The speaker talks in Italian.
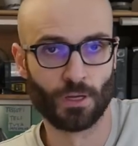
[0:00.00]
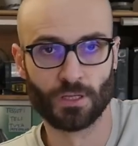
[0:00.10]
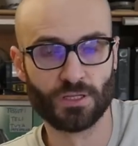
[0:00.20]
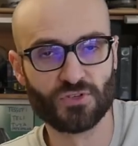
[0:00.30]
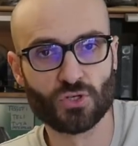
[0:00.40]

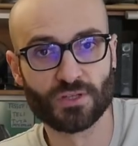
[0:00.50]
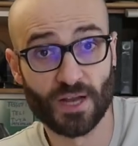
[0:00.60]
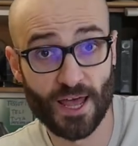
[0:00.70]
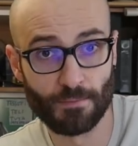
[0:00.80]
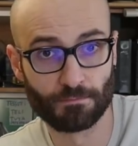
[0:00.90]
Diviso
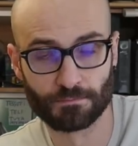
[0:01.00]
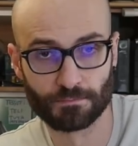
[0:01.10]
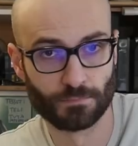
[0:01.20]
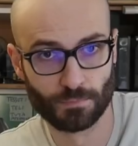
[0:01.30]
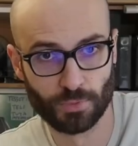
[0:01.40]
3
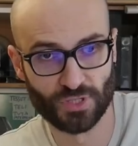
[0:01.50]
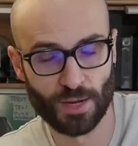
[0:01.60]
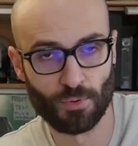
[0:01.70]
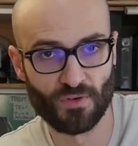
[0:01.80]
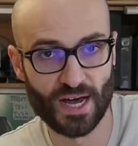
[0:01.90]

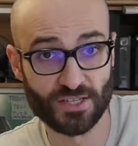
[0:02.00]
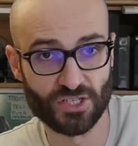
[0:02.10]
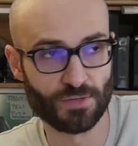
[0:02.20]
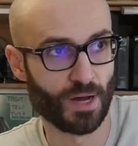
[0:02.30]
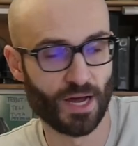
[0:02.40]
potrei
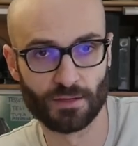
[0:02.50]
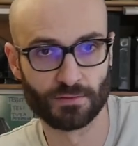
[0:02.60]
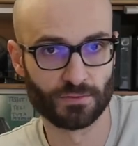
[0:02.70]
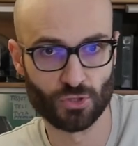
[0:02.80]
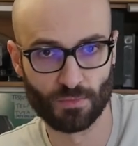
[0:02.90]
provarci ma
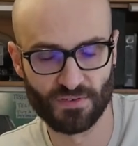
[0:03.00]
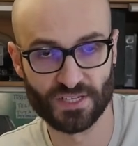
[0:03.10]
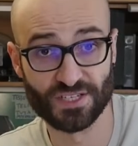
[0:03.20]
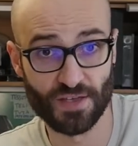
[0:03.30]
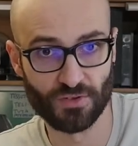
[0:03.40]
insomma fa
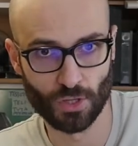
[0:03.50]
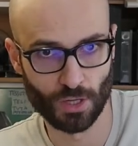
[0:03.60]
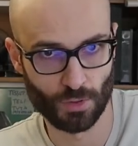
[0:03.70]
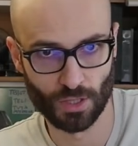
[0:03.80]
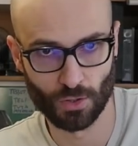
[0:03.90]
6,
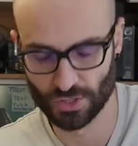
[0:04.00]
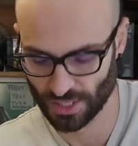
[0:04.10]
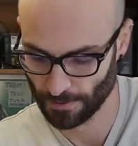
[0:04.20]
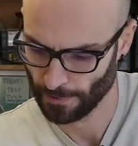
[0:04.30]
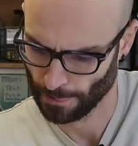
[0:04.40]

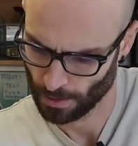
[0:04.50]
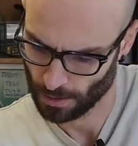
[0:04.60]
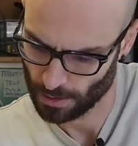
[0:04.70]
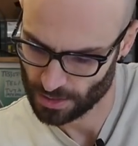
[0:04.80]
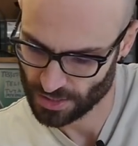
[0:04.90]
qualcosa.
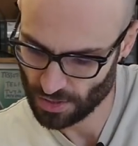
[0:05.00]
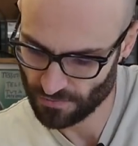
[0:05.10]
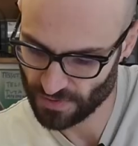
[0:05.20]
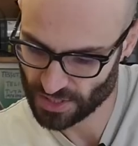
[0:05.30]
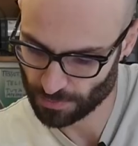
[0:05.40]
Se io
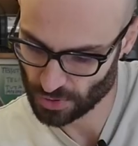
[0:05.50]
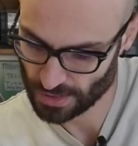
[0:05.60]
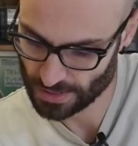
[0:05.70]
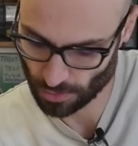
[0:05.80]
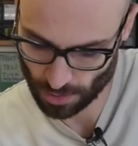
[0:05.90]
invece
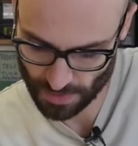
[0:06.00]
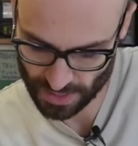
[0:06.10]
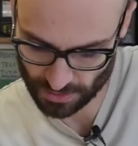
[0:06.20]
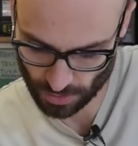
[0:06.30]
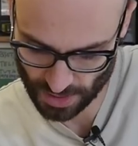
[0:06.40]
posiziono il
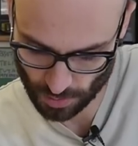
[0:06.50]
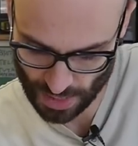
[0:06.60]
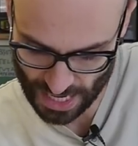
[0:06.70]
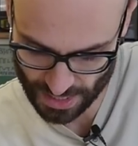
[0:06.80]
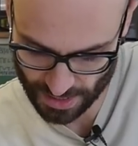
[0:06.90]
metro in
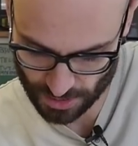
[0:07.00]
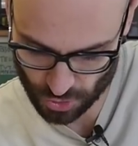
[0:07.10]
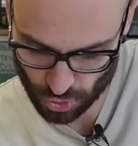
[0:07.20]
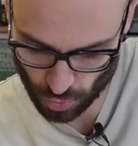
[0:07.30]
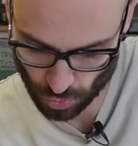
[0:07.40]
diagonale e
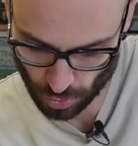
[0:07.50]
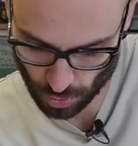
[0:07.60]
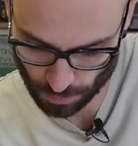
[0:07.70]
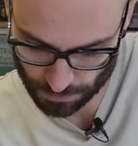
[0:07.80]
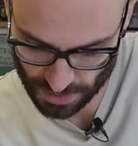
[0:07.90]

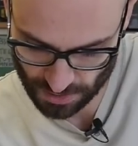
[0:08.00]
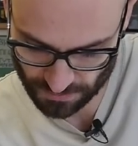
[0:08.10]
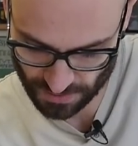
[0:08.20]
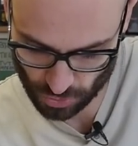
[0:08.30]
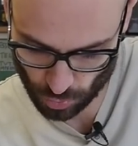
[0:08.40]
raggiungo i
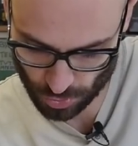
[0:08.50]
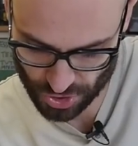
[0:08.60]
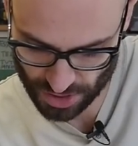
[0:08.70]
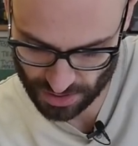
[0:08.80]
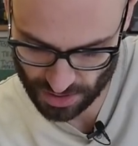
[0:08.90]
21
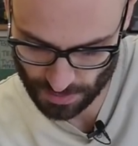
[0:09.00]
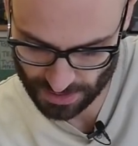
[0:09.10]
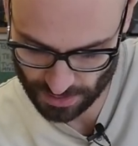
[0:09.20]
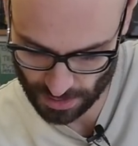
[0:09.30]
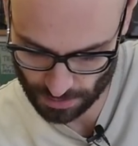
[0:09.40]

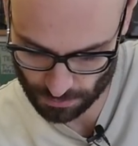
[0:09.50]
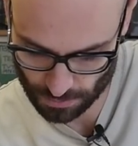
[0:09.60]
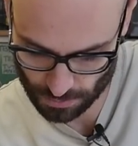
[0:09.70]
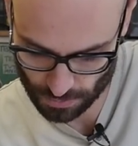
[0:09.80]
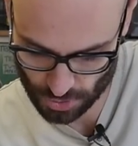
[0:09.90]
cm,
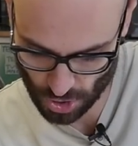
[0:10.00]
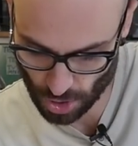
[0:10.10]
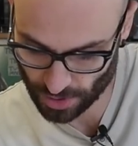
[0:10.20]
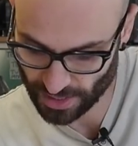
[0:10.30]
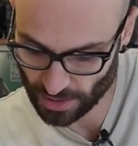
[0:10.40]

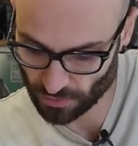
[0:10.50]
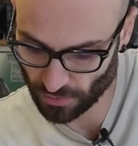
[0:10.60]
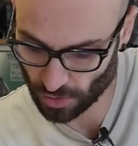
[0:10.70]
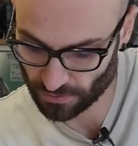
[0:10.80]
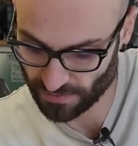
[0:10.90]
so che
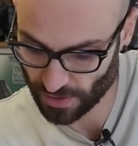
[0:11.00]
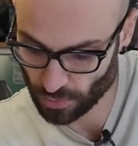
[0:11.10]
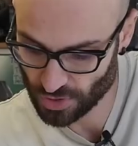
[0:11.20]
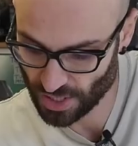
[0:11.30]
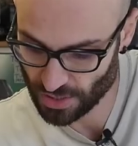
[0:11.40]
dovrò fare un
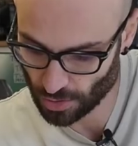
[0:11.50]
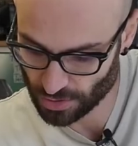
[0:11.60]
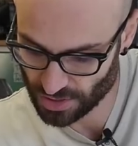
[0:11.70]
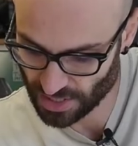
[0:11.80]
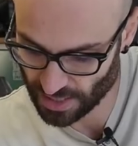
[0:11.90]
segno
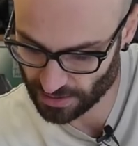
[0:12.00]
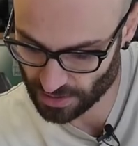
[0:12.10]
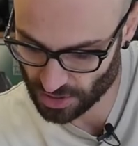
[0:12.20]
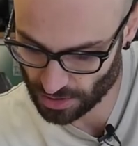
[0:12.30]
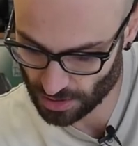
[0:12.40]
ogni 7
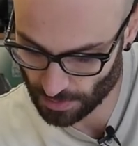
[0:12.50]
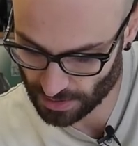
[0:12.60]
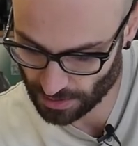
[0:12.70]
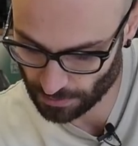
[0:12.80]
cm,